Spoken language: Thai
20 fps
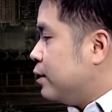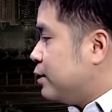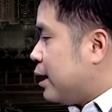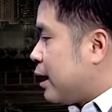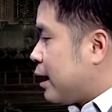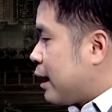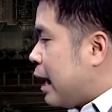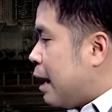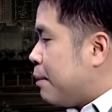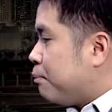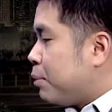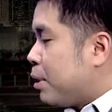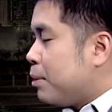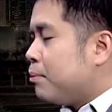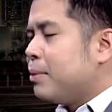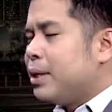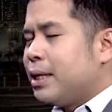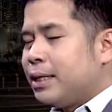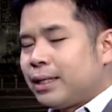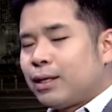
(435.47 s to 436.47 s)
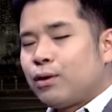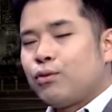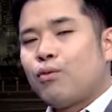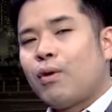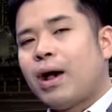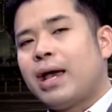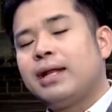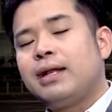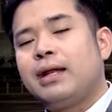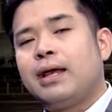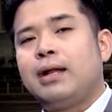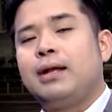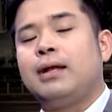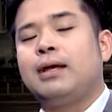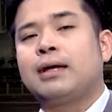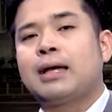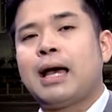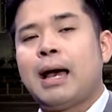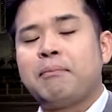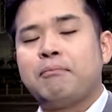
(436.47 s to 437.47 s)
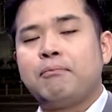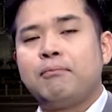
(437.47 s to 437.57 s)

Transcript: จากการประเมินกันไว้เนี่ยนะครับ